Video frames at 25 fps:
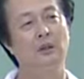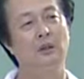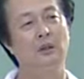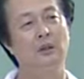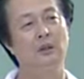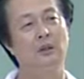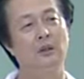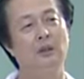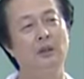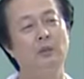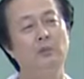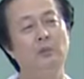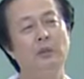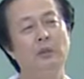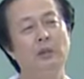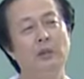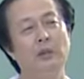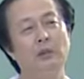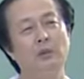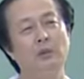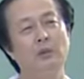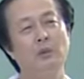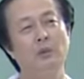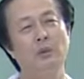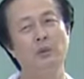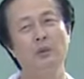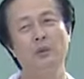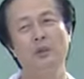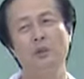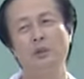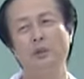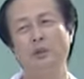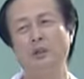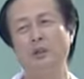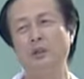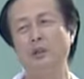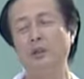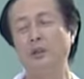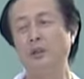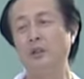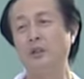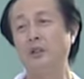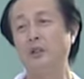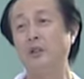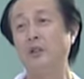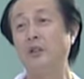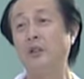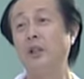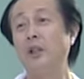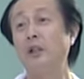西部电影，我觉得它是
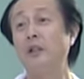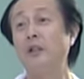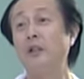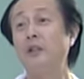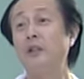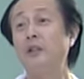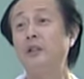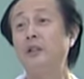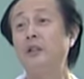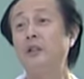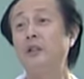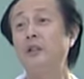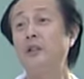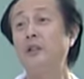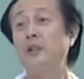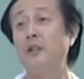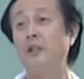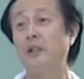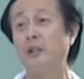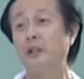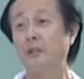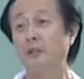几代人的积累。